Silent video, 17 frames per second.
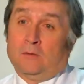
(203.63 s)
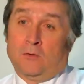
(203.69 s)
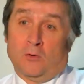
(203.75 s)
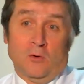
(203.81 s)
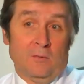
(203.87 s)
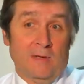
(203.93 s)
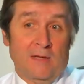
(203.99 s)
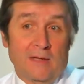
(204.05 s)

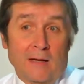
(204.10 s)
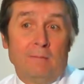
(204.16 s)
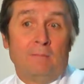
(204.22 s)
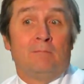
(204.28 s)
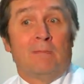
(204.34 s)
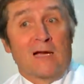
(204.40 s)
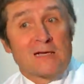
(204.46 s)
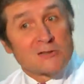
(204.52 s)
comida
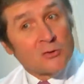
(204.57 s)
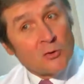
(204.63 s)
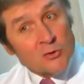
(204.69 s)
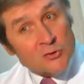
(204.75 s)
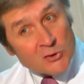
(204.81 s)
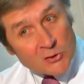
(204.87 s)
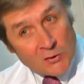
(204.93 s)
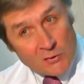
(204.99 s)
más
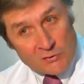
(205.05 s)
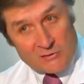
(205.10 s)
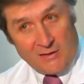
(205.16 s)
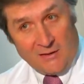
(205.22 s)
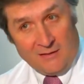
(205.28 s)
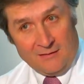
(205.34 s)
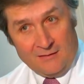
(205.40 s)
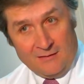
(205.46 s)

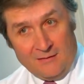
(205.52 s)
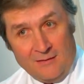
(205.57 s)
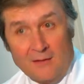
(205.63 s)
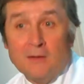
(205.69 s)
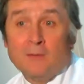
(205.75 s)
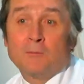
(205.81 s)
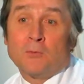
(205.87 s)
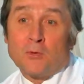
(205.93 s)
costosa
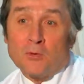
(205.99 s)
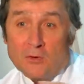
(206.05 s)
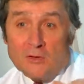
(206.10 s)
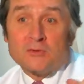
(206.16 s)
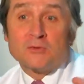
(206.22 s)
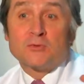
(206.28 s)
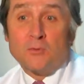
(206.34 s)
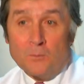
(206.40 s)
por
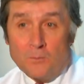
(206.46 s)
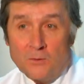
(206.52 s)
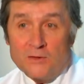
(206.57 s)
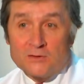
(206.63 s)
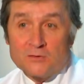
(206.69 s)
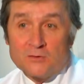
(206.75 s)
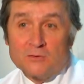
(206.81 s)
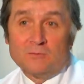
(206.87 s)
los
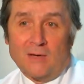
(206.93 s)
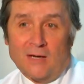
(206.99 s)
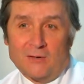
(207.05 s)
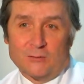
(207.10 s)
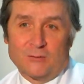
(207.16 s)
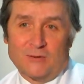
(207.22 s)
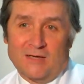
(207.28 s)
supuestos malos